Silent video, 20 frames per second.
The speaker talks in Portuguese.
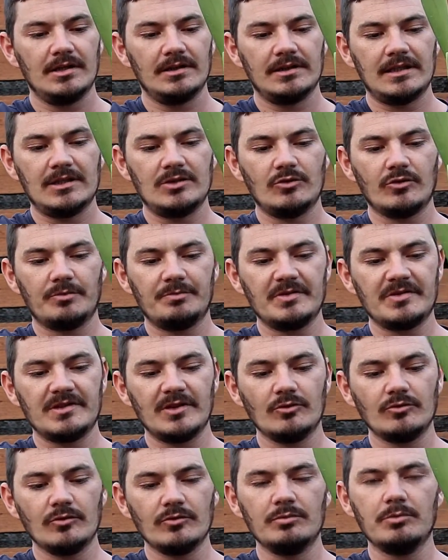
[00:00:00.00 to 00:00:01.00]
né, dos
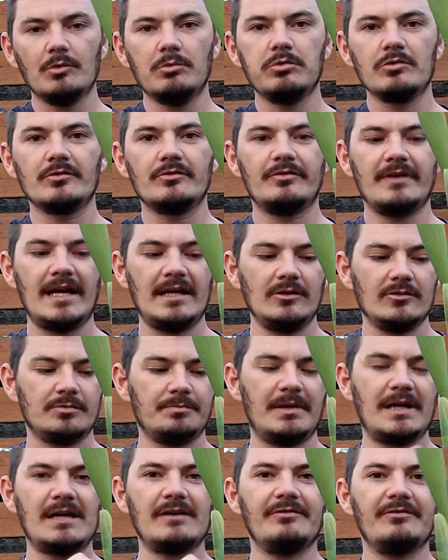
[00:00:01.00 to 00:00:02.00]
pseudos bulbos velhos
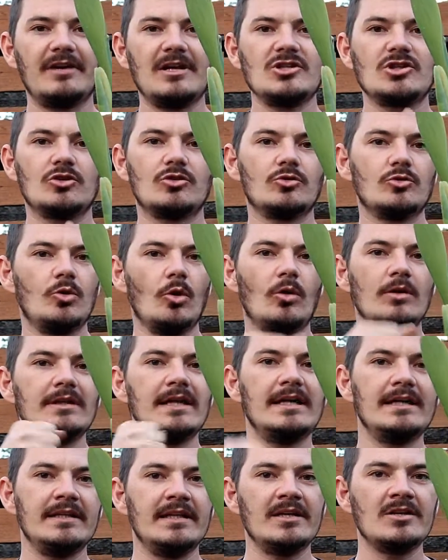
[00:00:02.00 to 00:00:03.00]
para frente
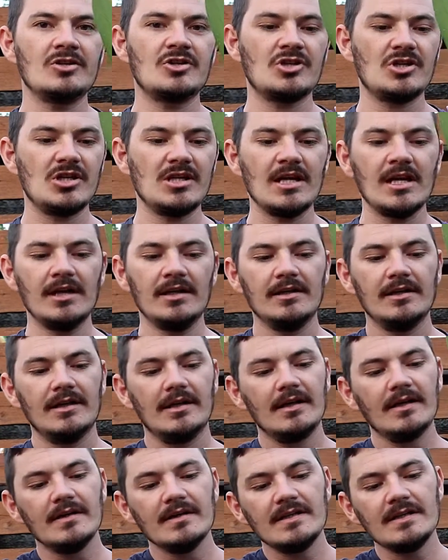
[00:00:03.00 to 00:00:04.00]
toda a energia
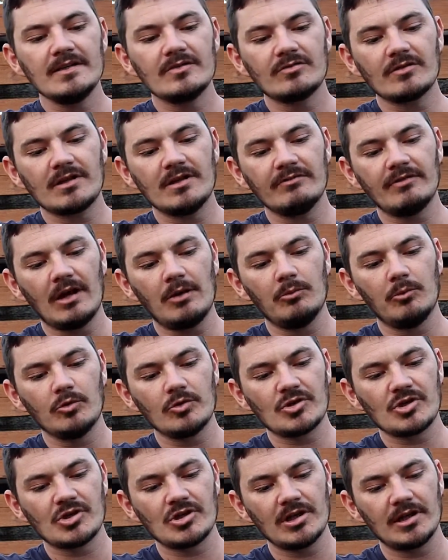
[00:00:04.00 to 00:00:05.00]
e isso aqui vai
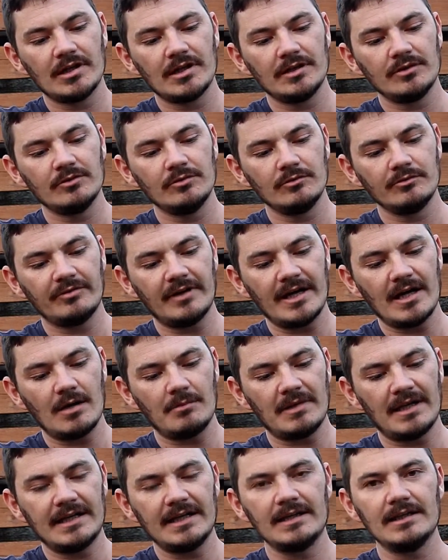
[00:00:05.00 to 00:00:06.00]
murchando, vai
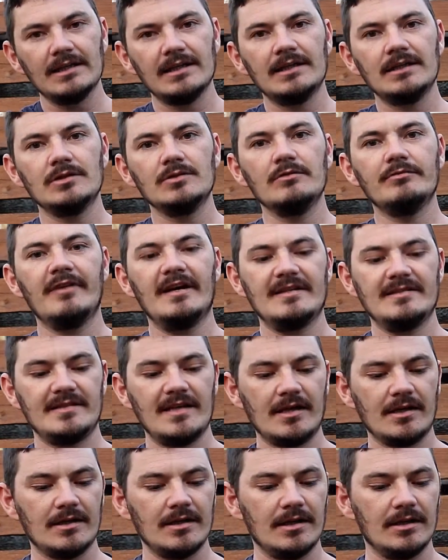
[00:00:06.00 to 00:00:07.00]
amarelando, vai
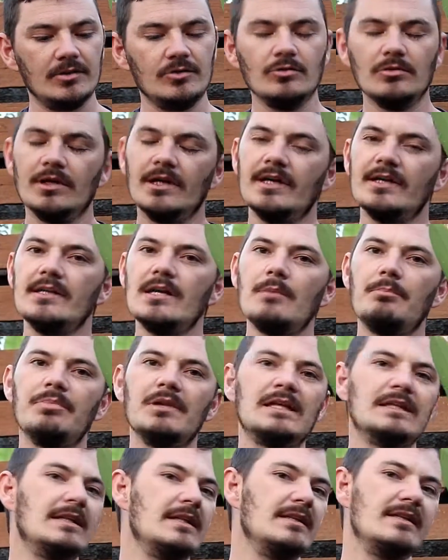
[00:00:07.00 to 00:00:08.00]
secando e a
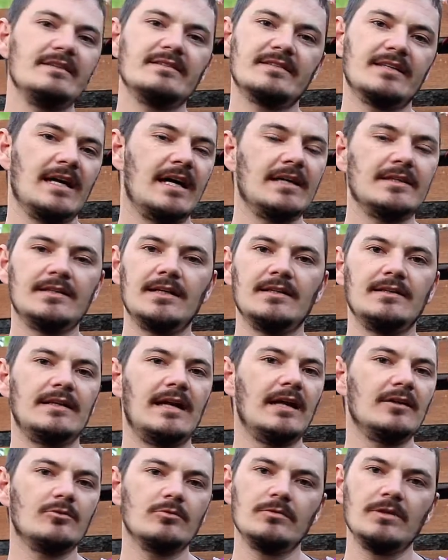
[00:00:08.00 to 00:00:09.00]
planta descarta
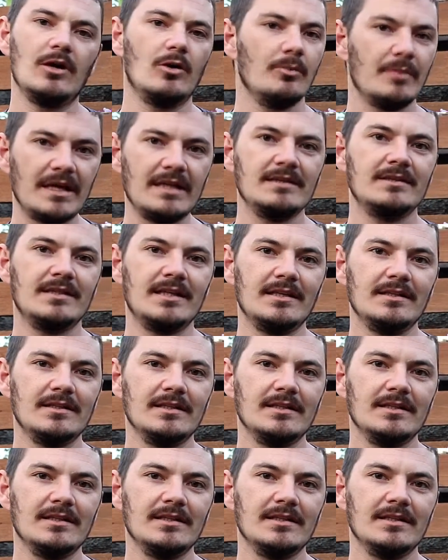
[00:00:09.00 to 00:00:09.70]
naturalmente.